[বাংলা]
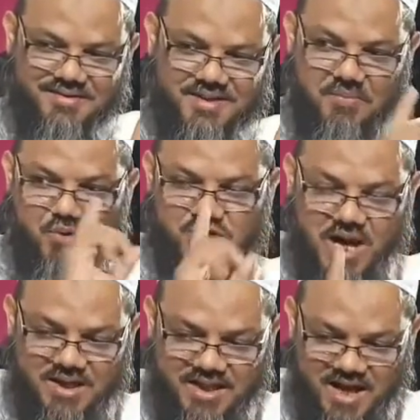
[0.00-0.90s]
তো
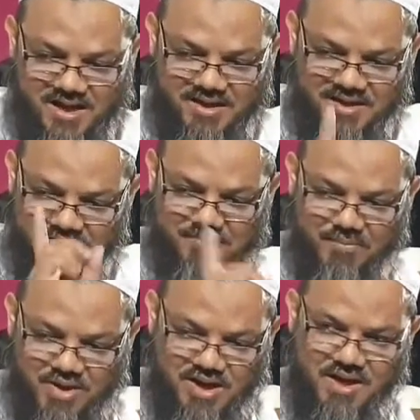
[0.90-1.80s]
মুসাহাদা
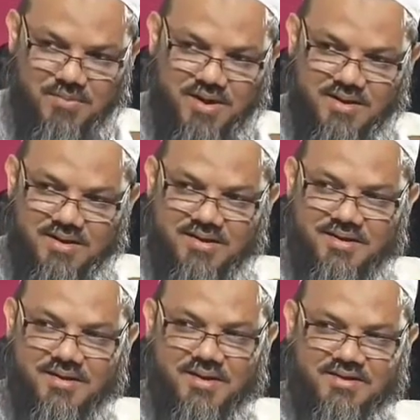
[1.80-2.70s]
মোরাকাবা
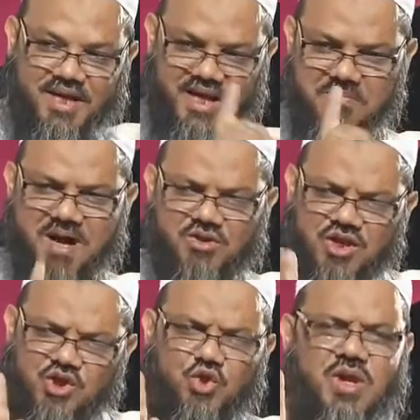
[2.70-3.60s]
তো
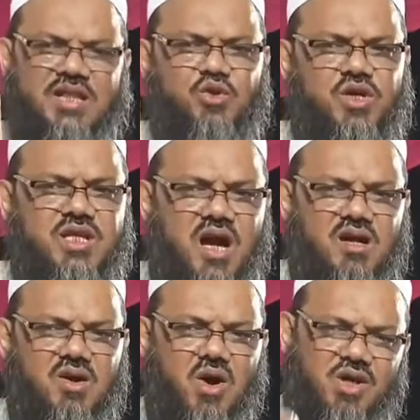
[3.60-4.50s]
এবাদতের সুরাত দুইটা
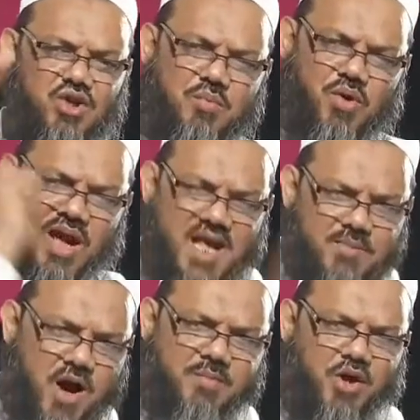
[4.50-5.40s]
হয়তো
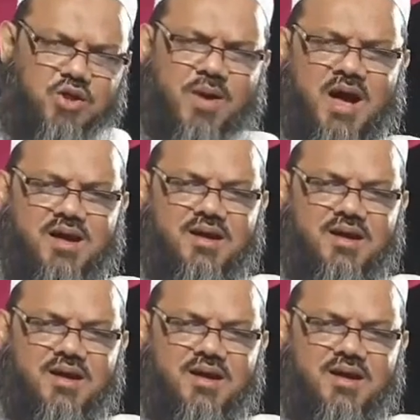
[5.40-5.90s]
মোরাকাবা হবে অথবা